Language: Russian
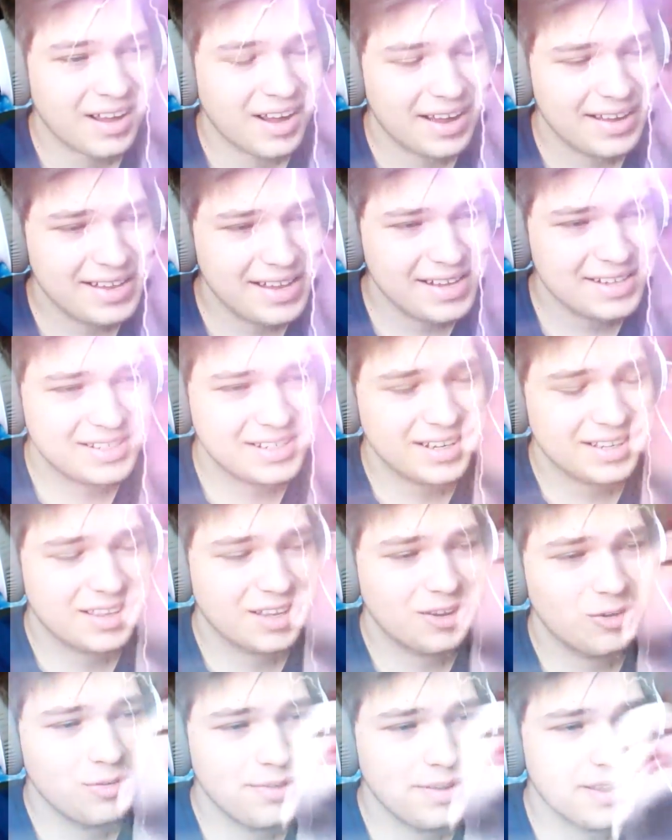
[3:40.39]
А если
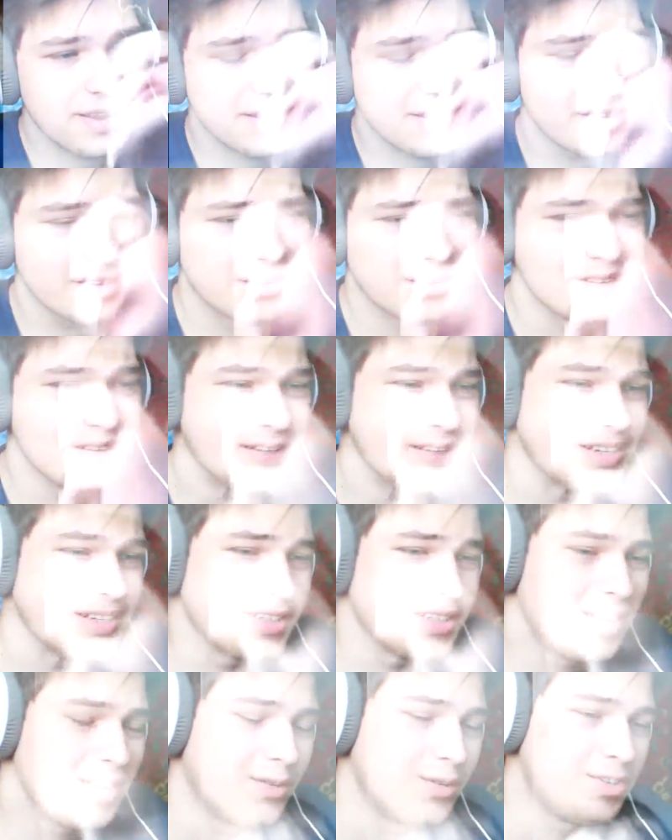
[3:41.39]
это увидят, э, не
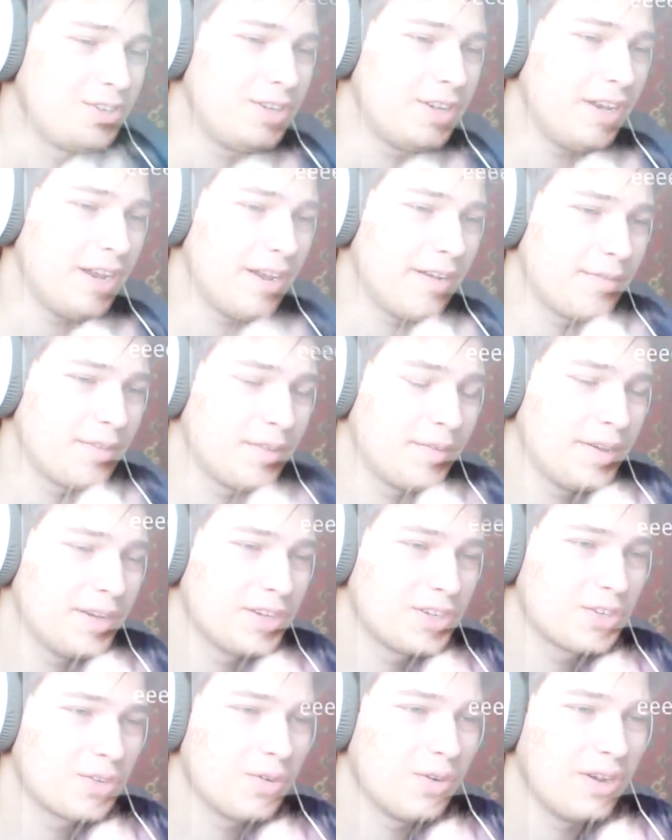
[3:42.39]
знаю, учителя в
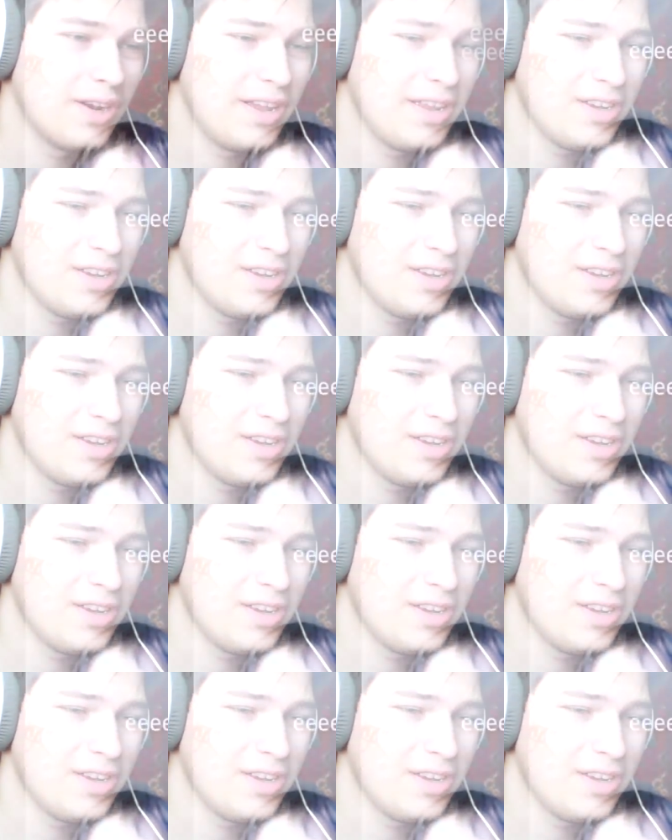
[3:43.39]
твоей школе,